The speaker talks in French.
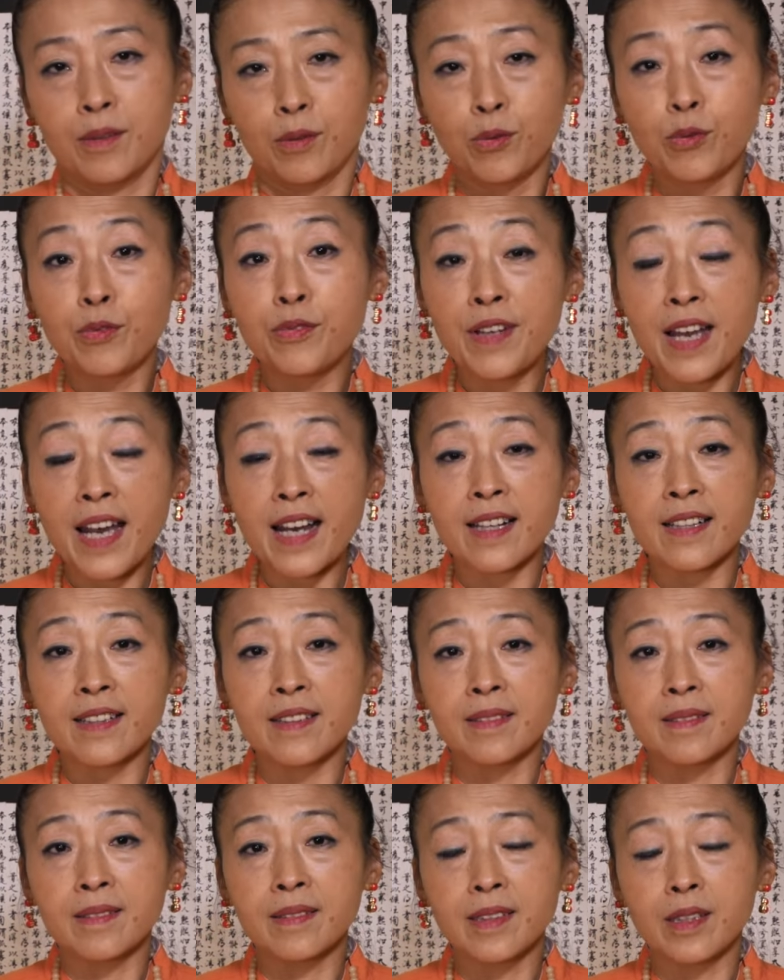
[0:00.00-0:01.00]
ouvert,
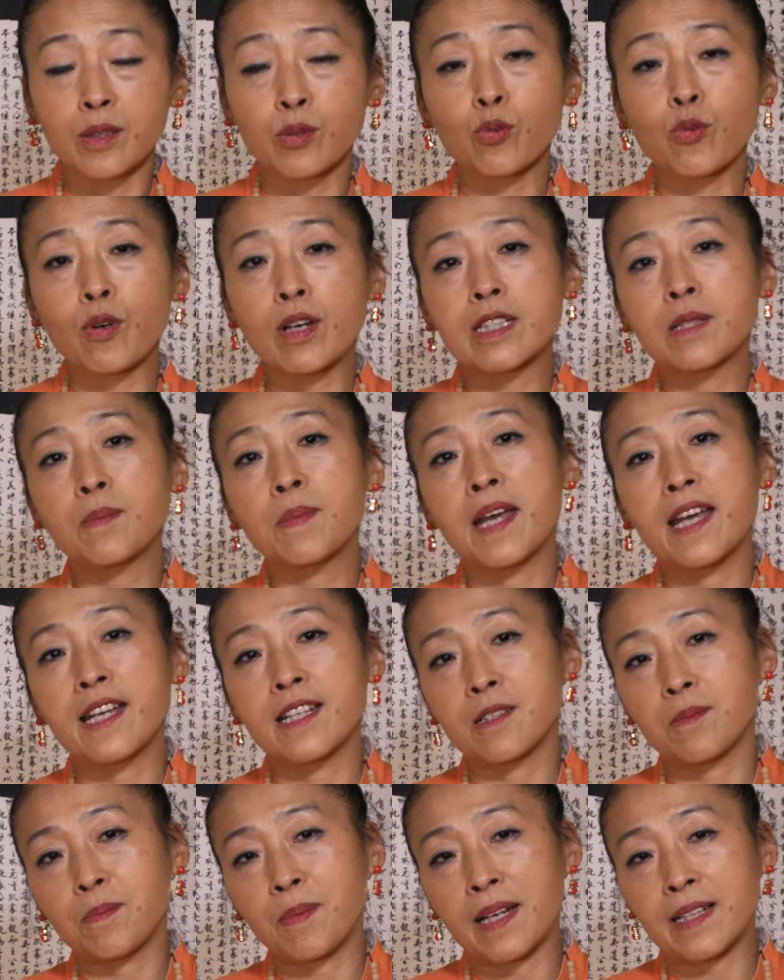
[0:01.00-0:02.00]
le troisième
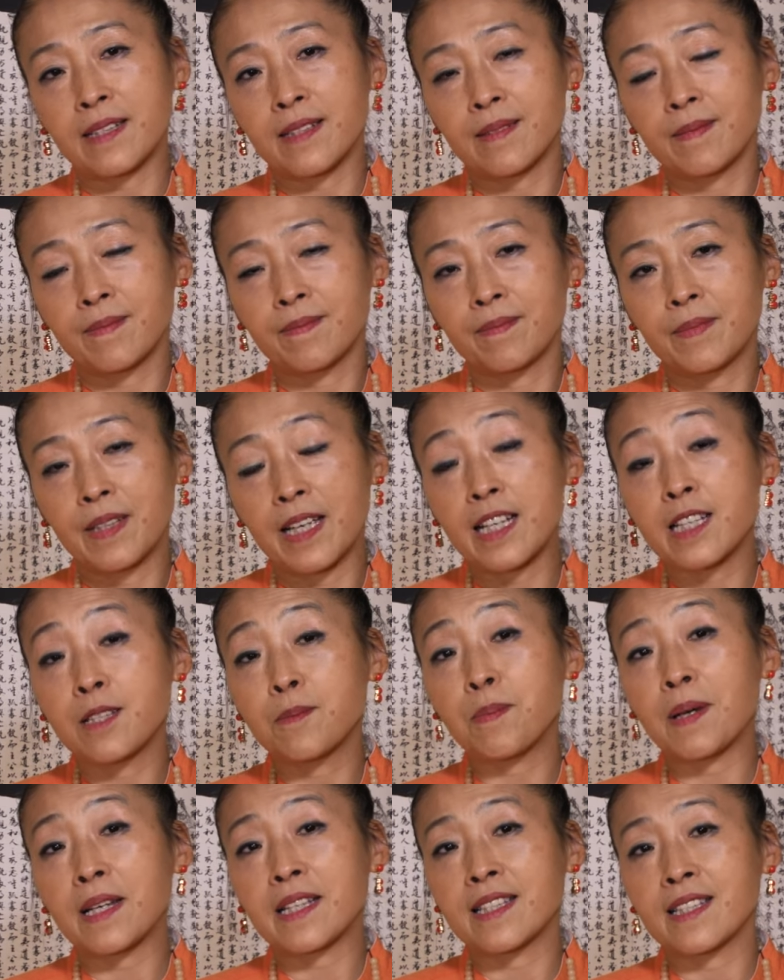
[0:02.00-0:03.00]
espace,
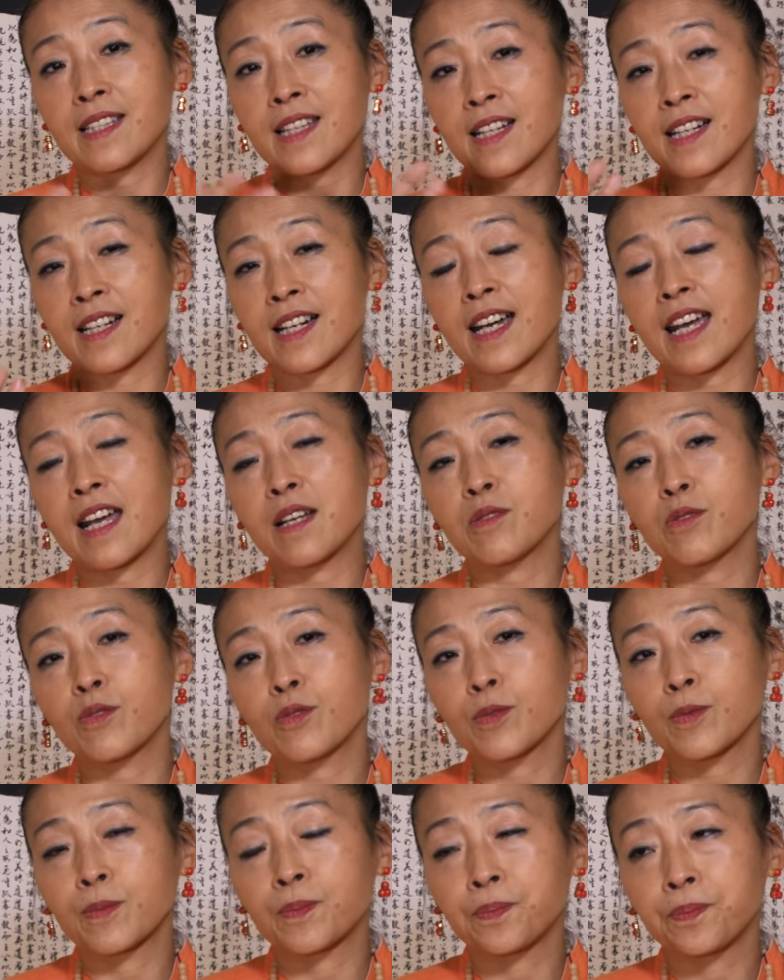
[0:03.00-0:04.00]
espace de
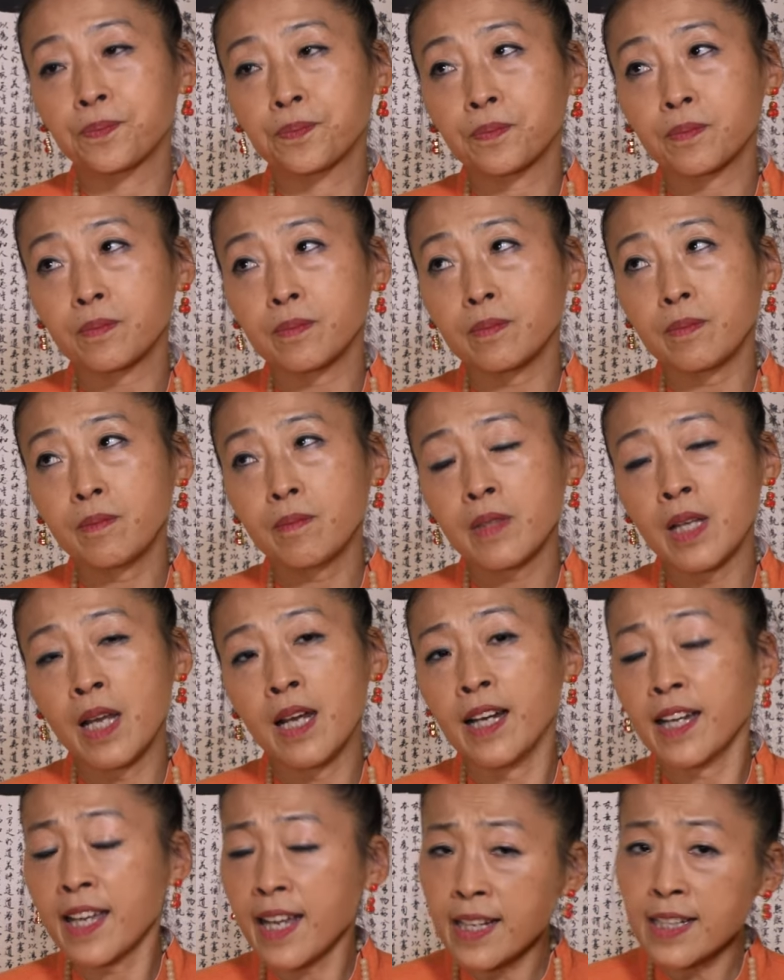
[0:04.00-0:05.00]
création.
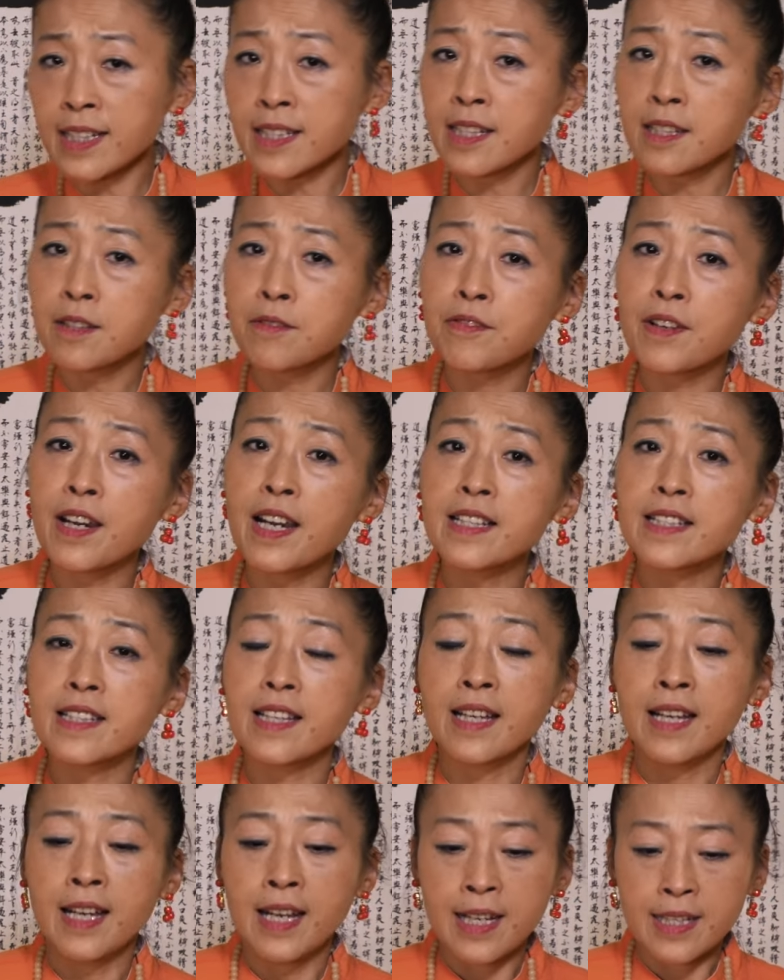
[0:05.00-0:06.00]
Rien que cette phrase,
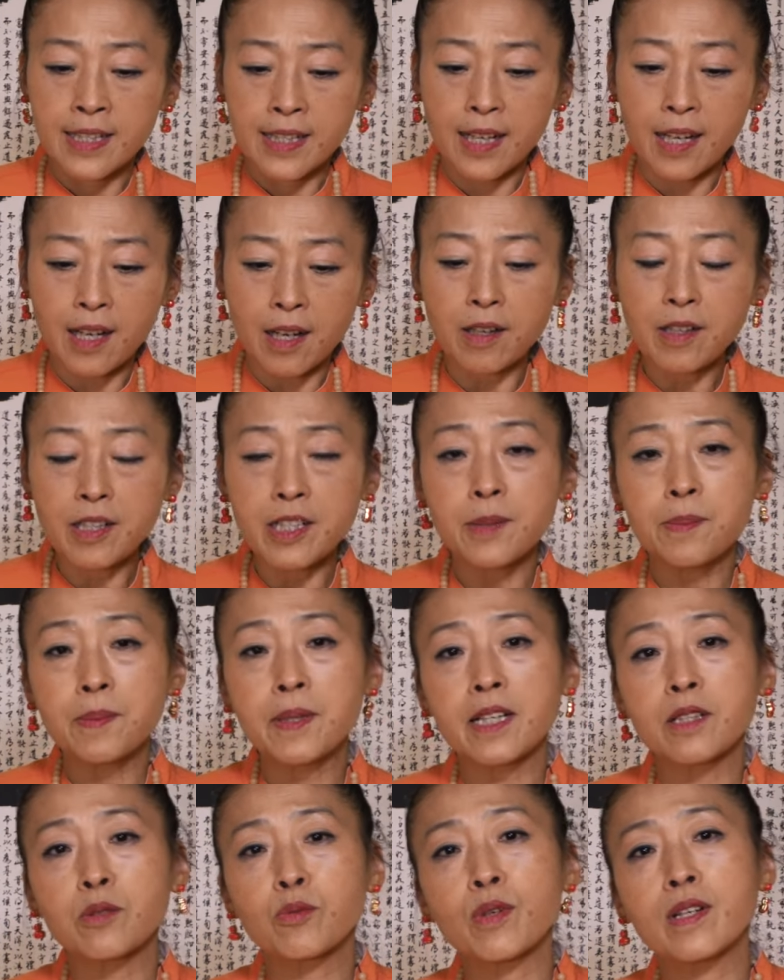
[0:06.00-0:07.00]
ça rend la
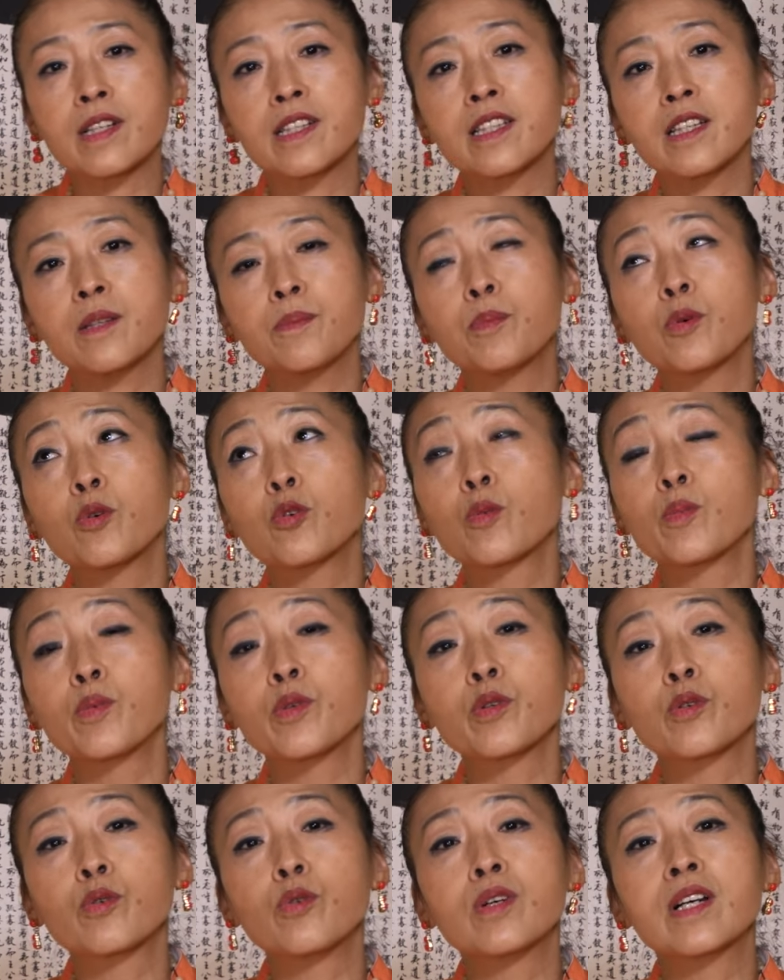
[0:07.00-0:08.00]
spiritualité beaucoup
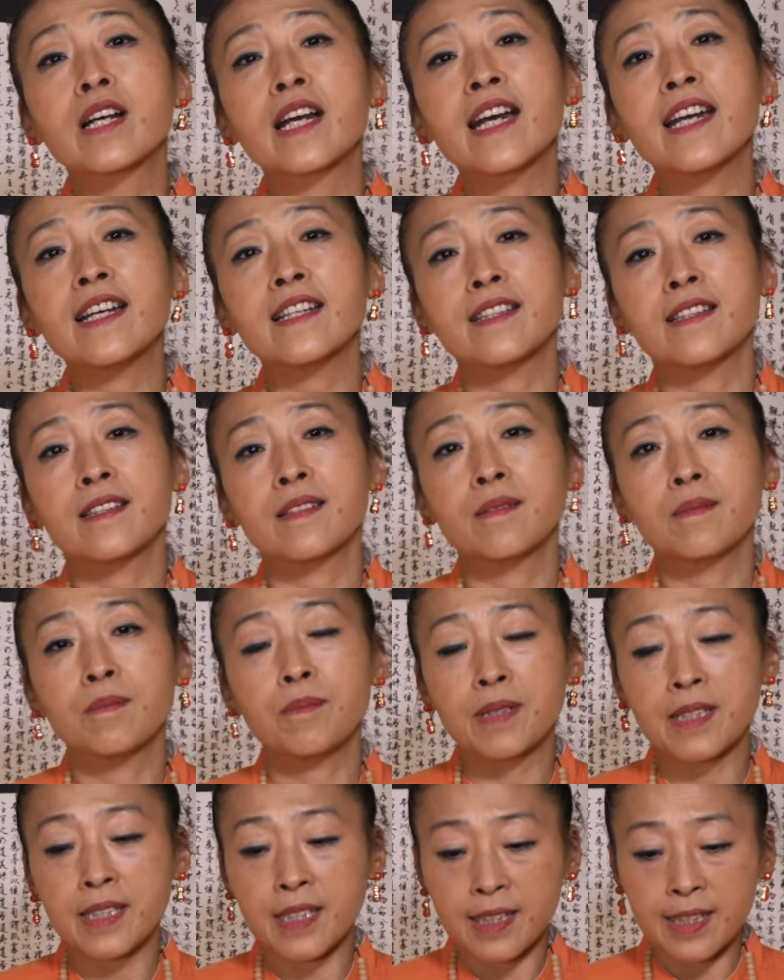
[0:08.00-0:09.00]
plus concrète,
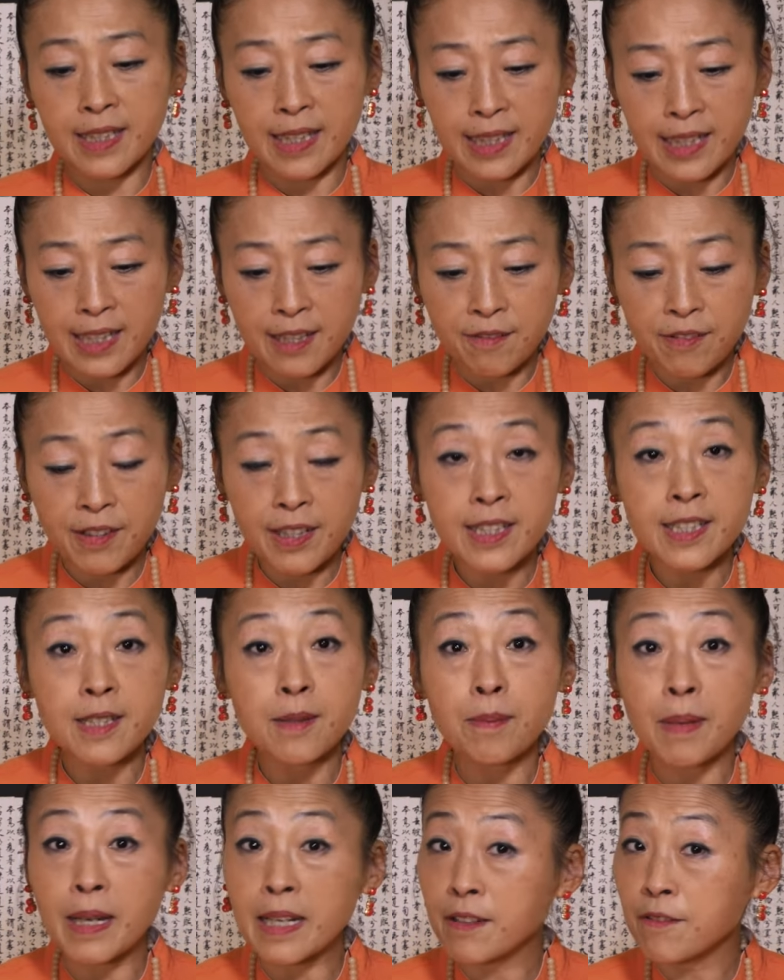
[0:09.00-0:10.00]
parce que ça devrait
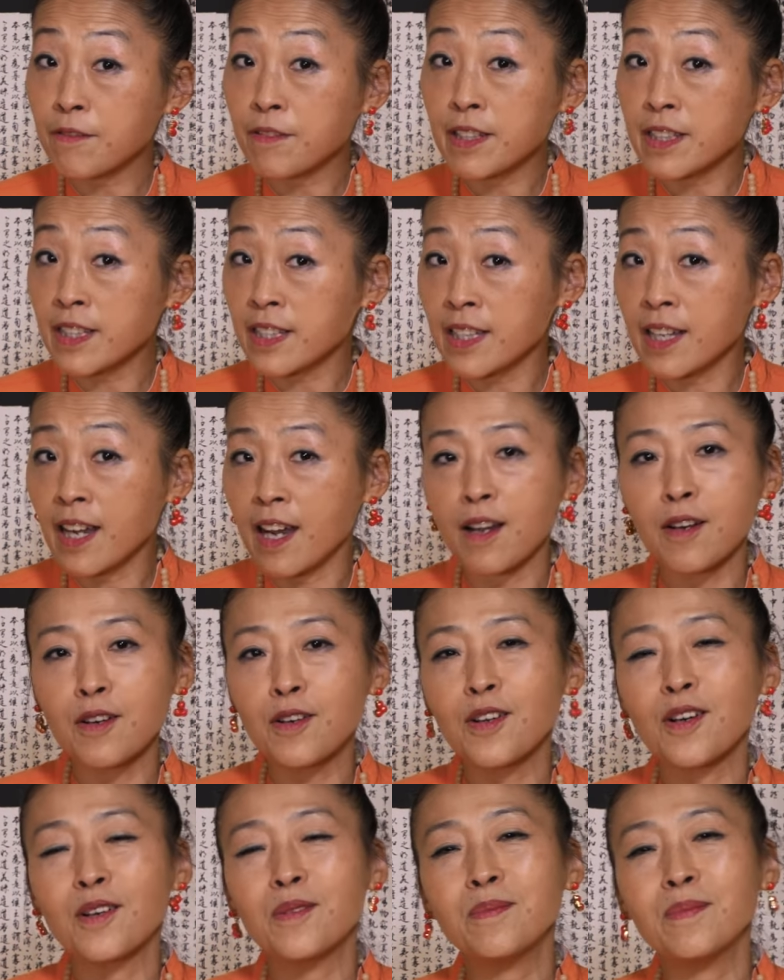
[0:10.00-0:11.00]
se manifester en
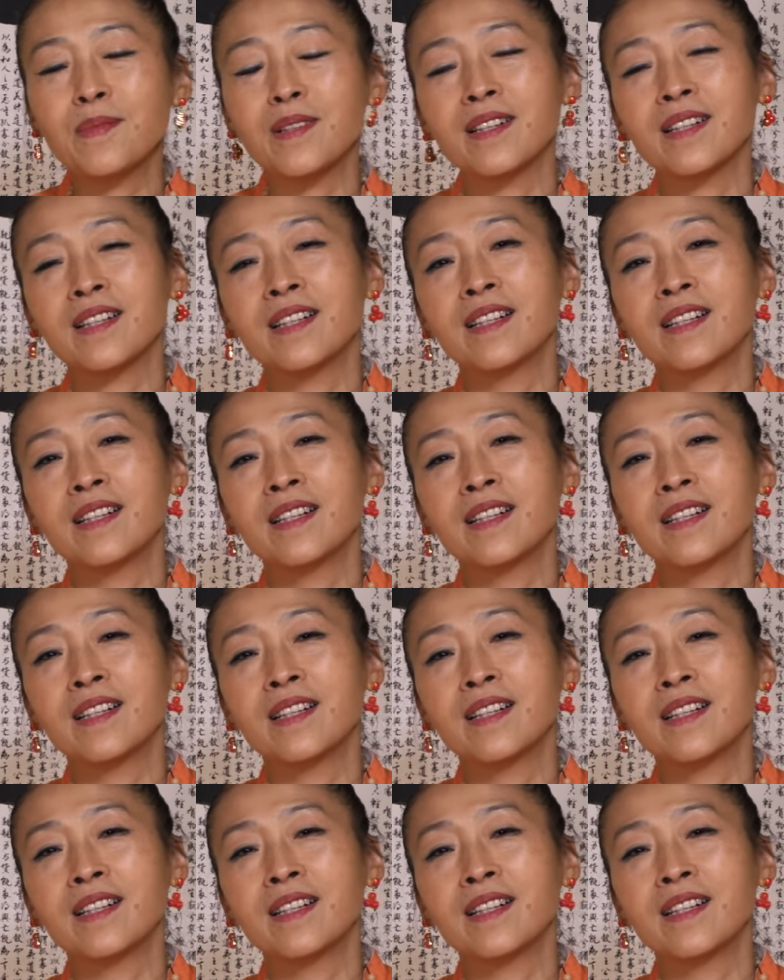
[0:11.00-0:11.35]
l'homme.